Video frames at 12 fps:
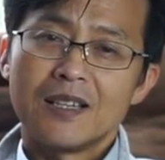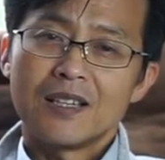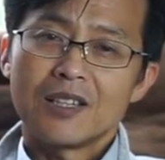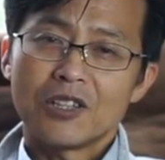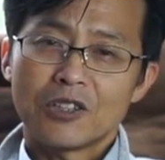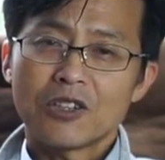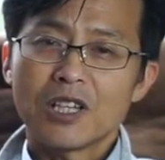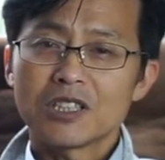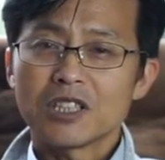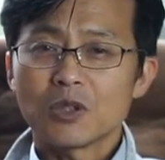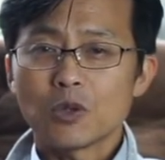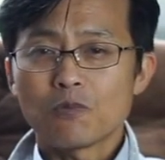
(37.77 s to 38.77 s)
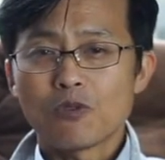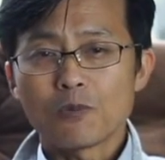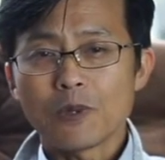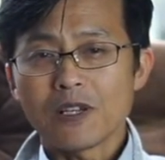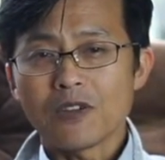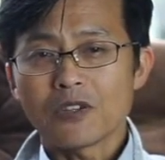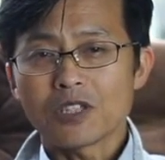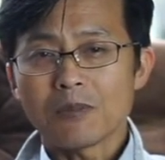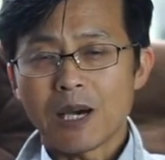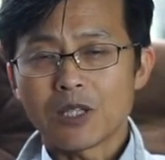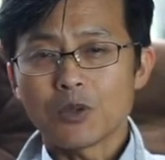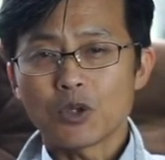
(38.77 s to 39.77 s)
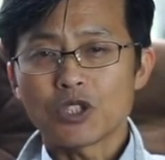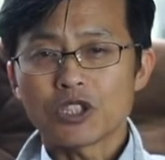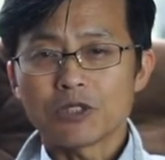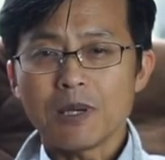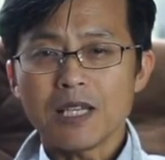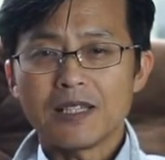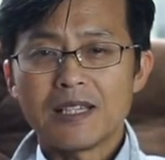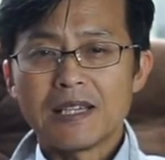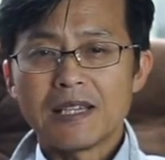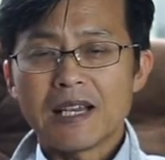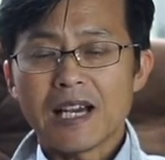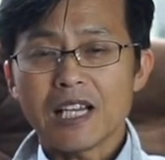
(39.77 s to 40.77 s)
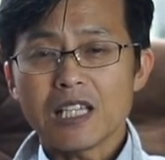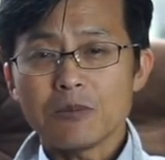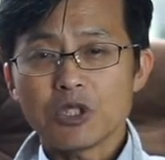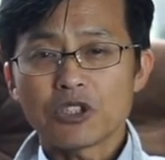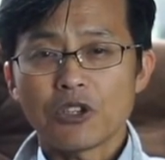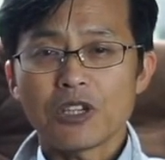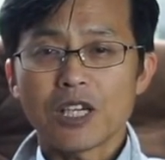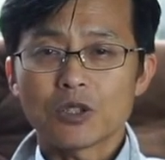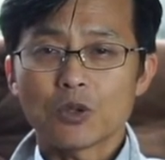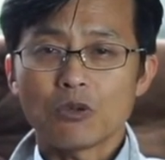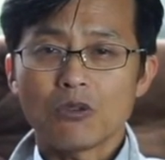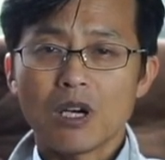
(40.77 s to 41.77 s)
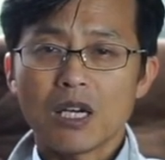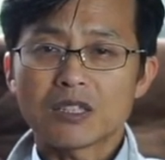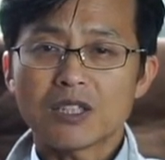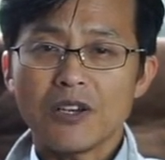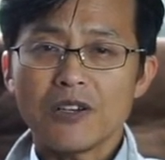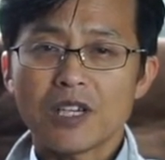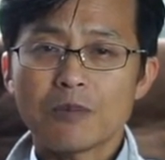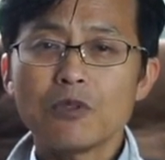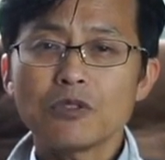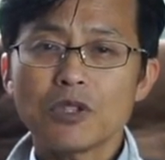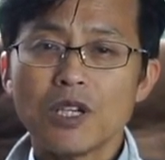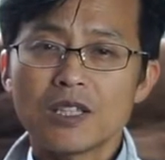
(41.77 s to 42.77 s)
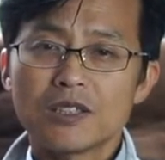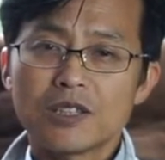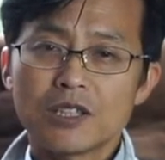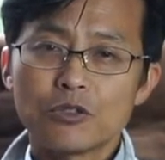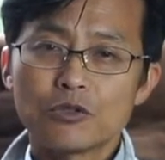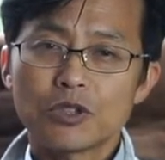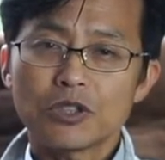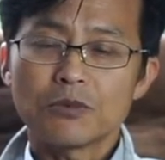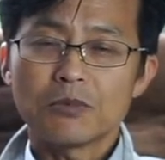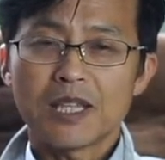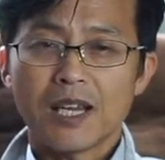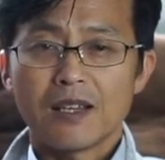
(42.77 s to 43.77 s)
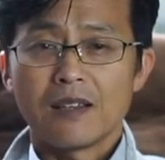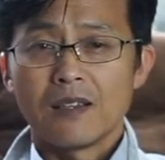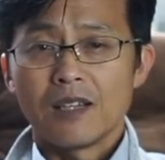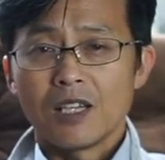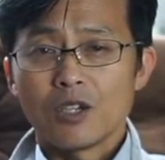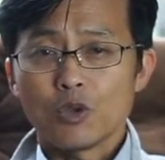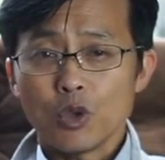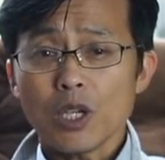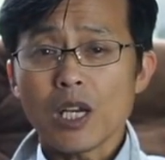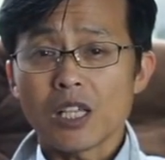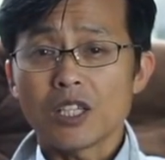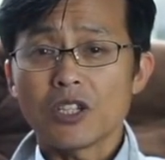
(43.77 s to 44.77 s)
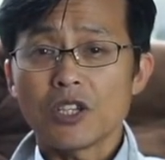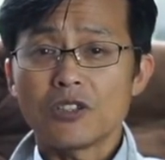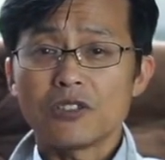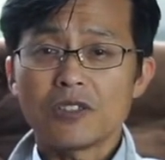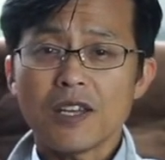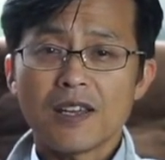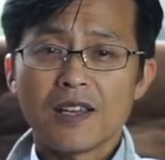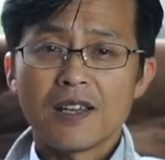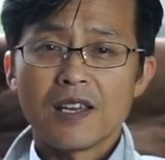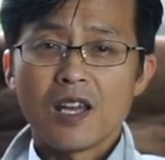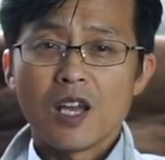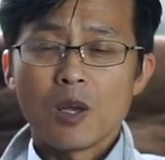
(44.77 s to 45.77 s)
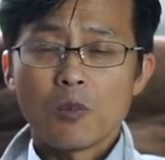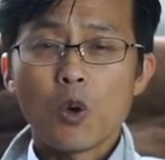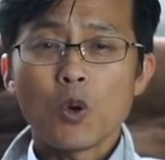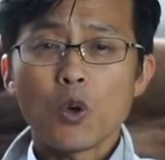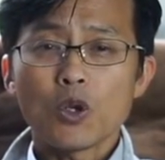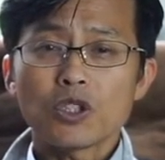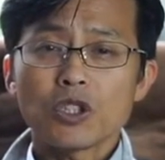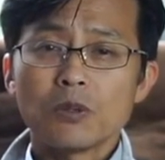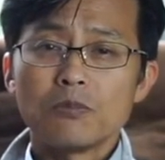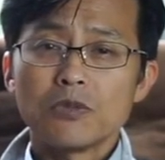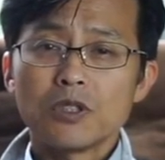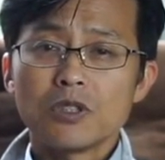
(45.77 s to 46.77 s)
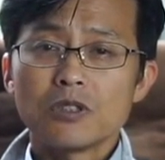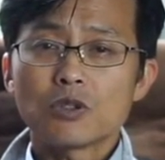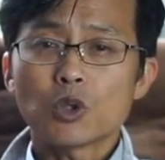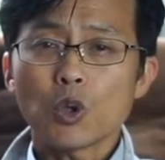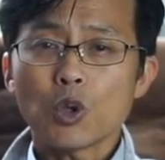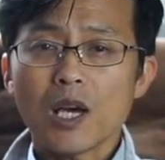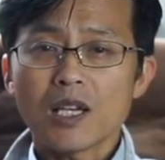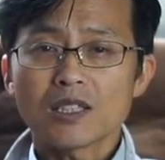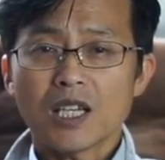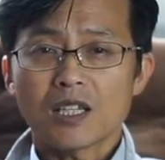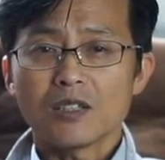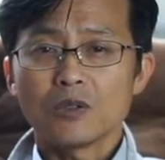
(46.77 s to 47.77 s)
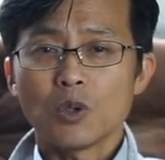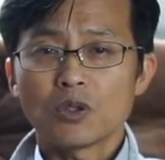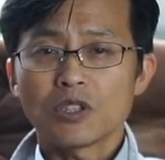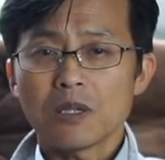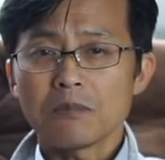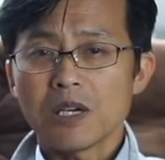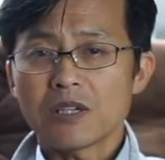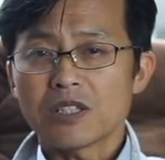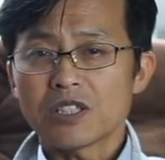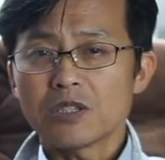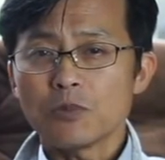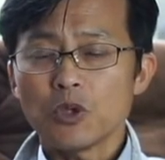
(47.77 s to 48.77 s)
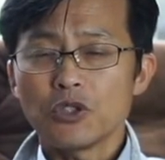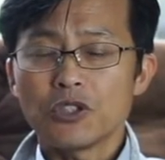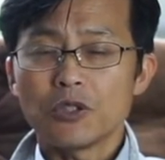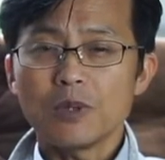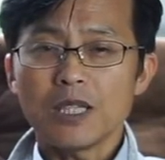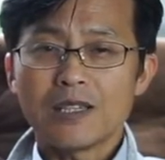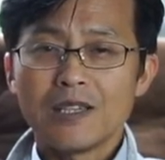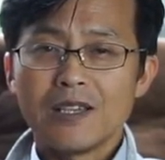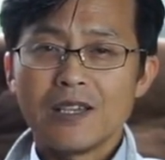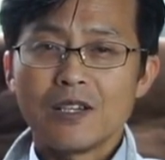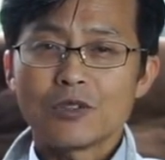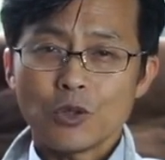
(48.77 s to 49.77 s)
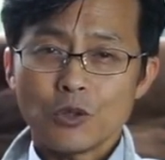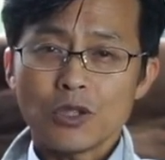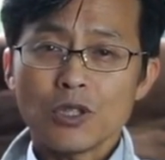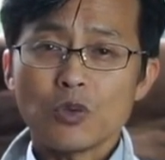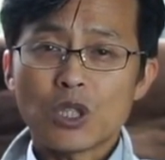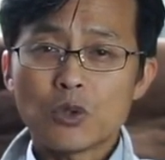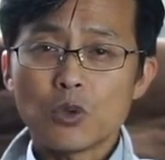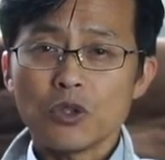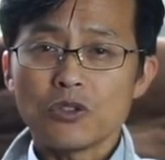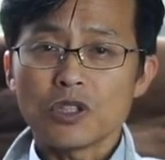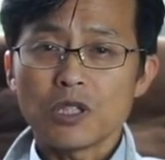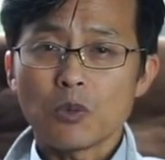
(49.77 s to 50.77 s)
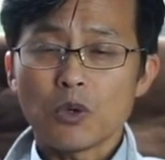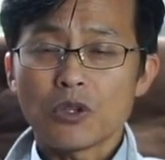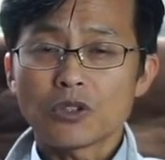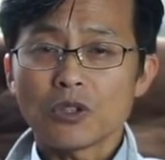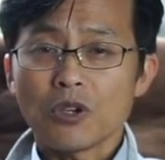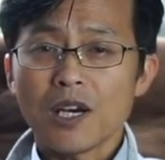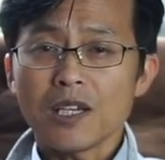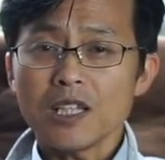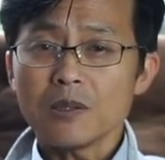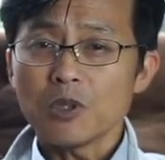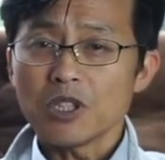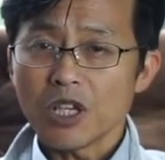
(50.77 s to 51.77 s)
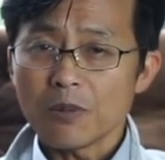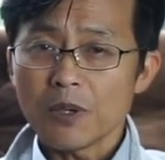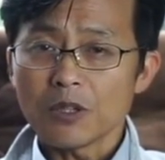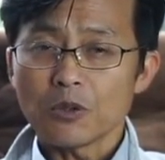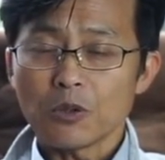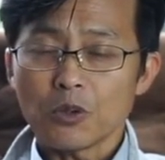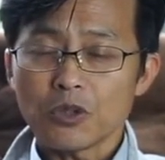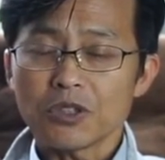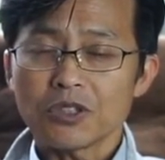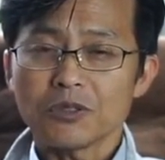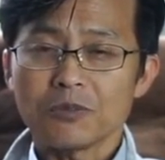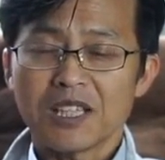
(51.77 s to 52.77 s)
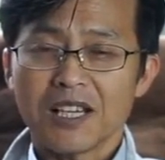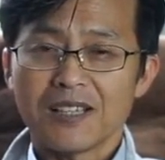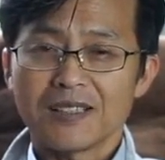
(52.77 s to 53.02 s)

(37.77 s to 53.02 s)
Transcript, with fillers: 여러 가지로 불편한 것이 많은 곳이지만 하나님은 저희 가족과 사역에 풍성한 은혜를 주셨습니다. 후에 알게 되었는데 볼 곳이 없는 초라한 작은 농장 마을인 시몬디움이 초기 위군호들이 모여서 하나님을 예배했던 곳이었습니다.